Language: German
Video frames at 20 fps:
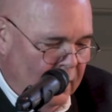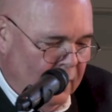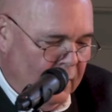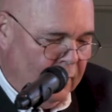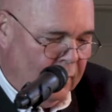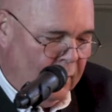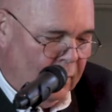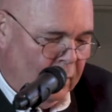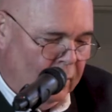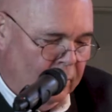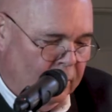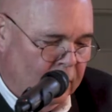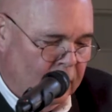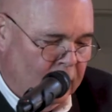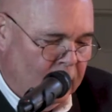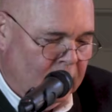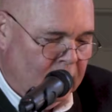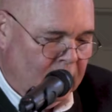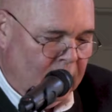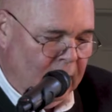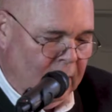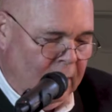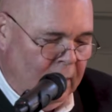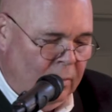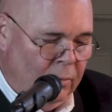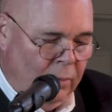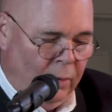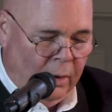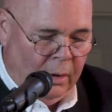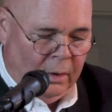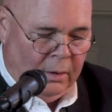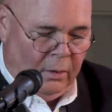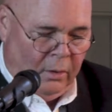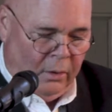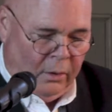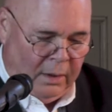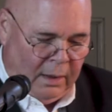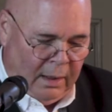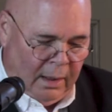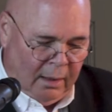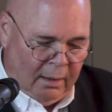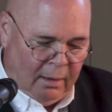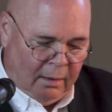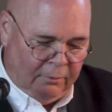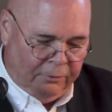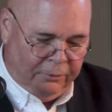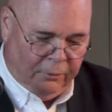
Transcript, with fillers: zum dritten World Organic